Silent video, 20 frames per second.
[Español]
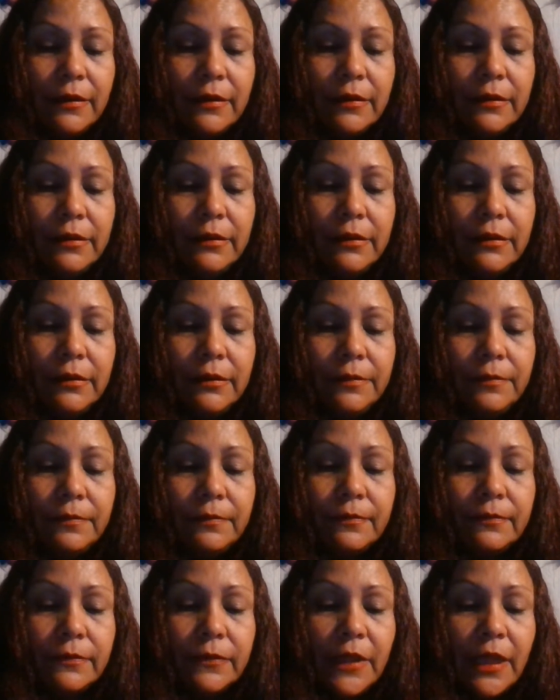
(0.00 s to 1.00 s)
y
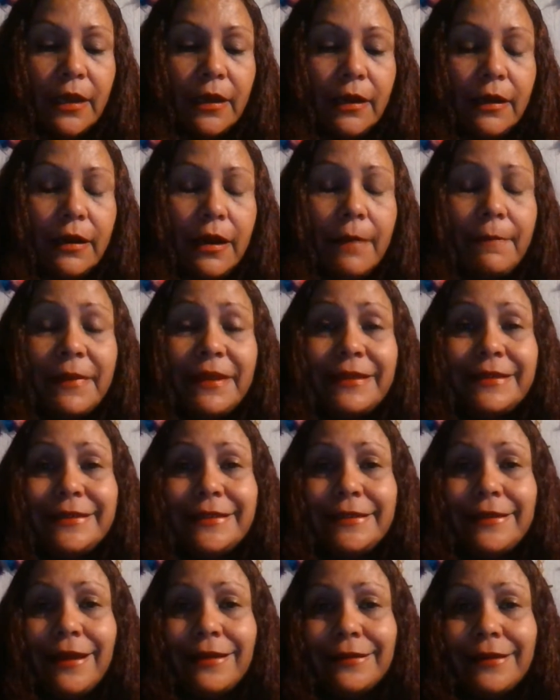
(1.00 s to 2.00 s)
la
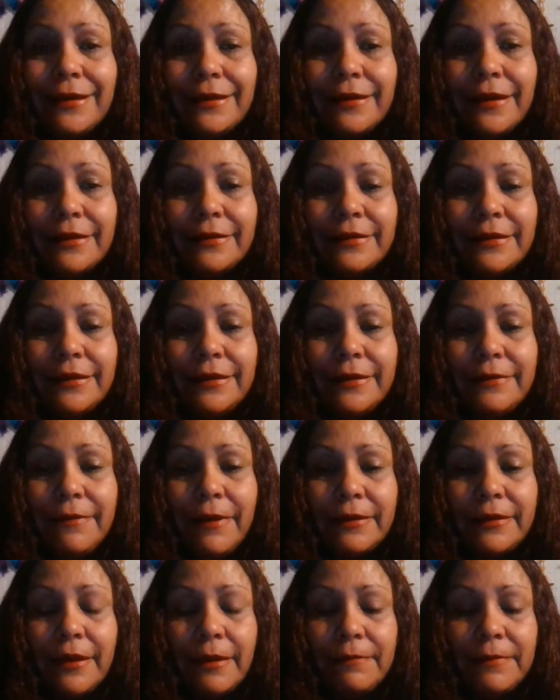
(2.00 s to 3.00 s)
medicina
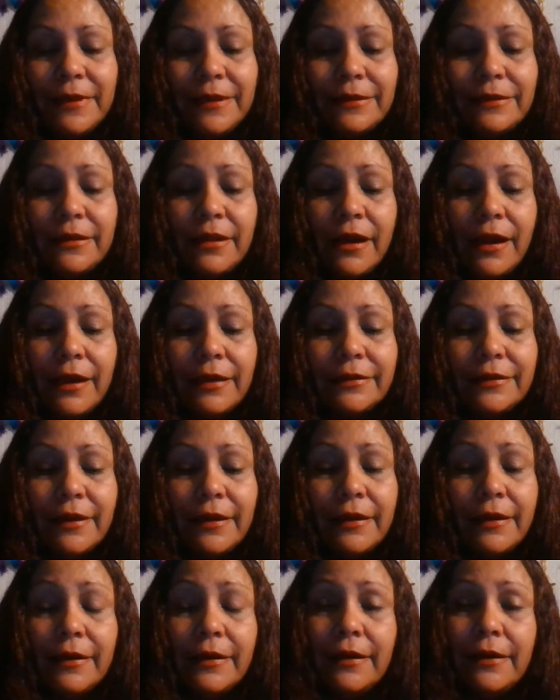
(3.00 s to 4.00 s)
alternativa también
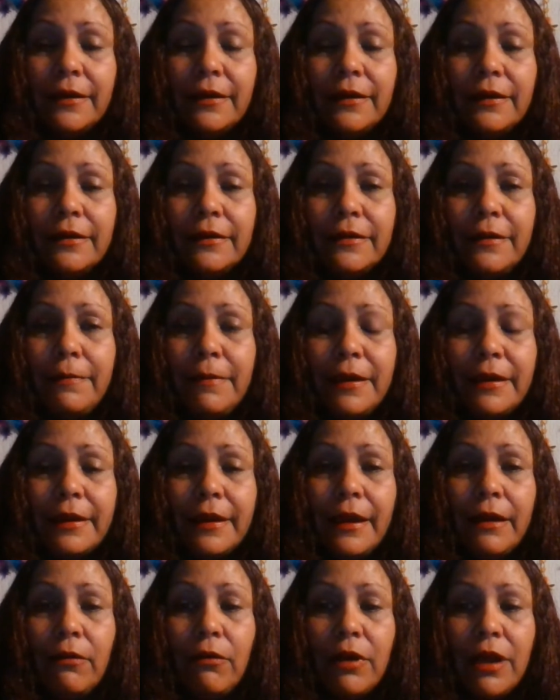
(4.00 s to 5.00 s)
trata de ver
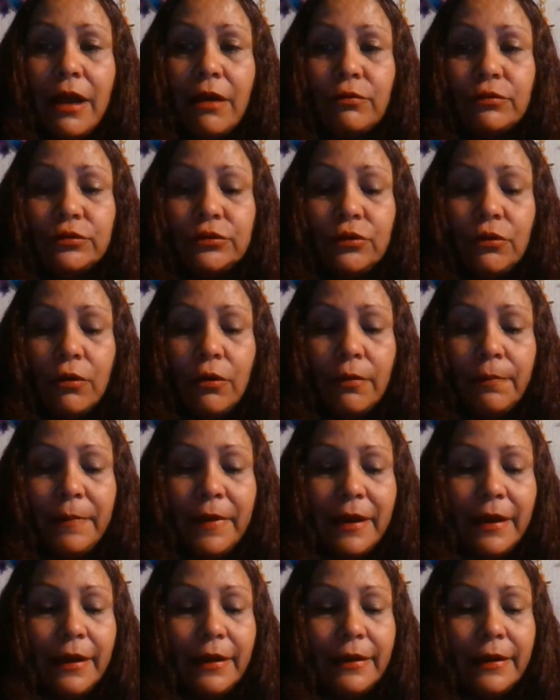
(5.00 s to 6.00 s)
qué lo causó
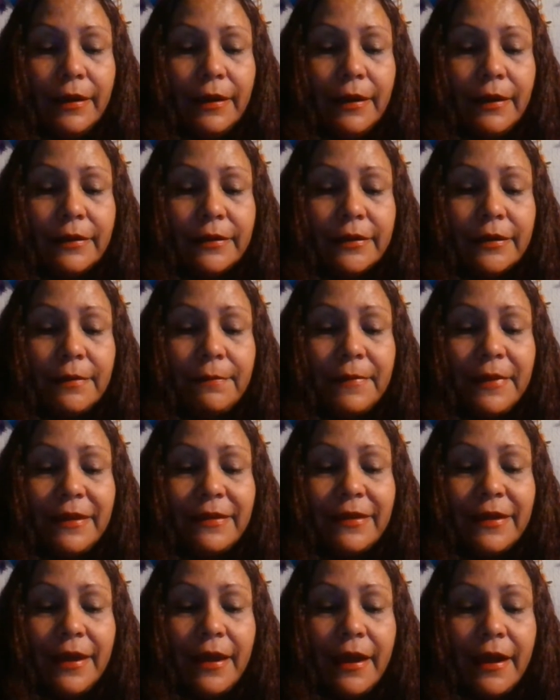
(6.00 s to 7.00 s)
para
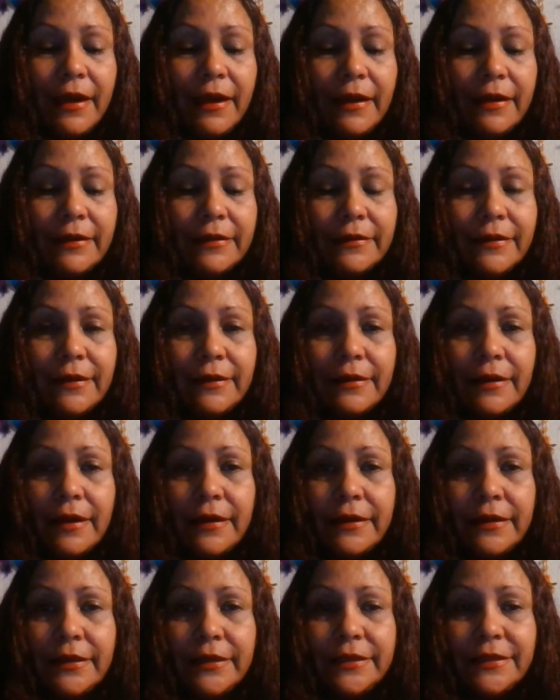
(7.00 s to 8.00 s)
remediar de
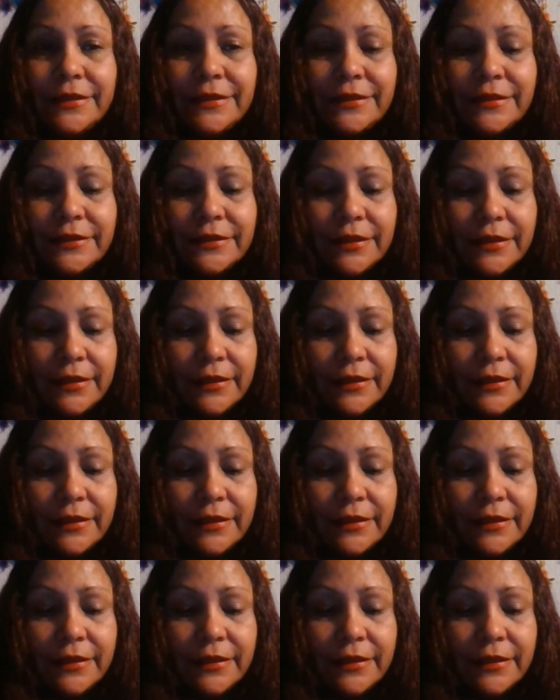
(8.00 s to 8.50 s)
raíz